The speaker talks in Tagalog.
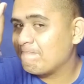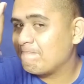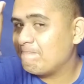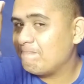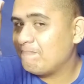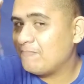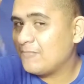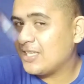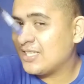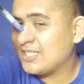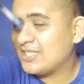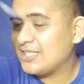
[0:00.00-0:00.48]

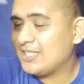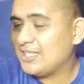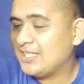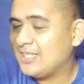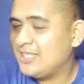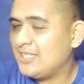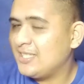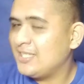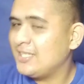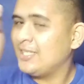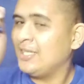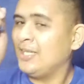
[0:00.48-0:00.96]
Hmm? Kasi
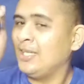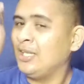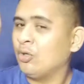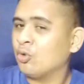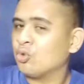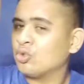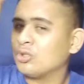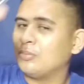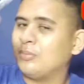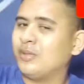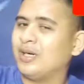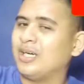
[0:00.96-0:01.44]
nagigigil
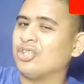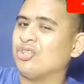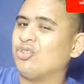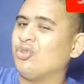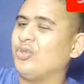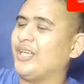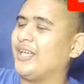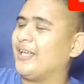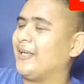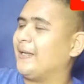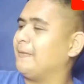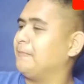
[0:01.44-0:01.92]
ako sa mga
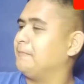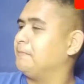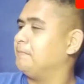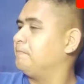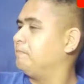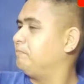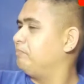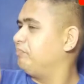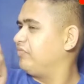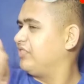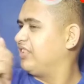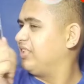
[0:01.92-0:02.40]
to eh.
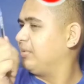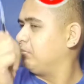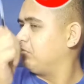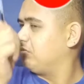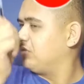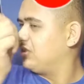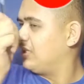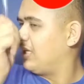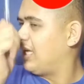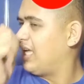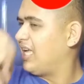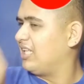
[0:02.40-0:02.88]
Hmm? Na,
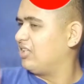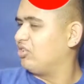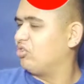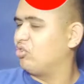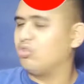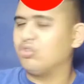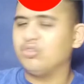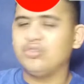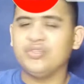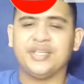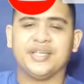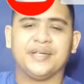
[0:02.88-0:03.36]
na
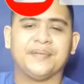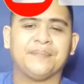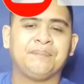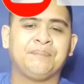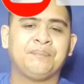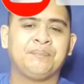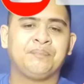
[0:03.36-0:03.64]
ano ko eh.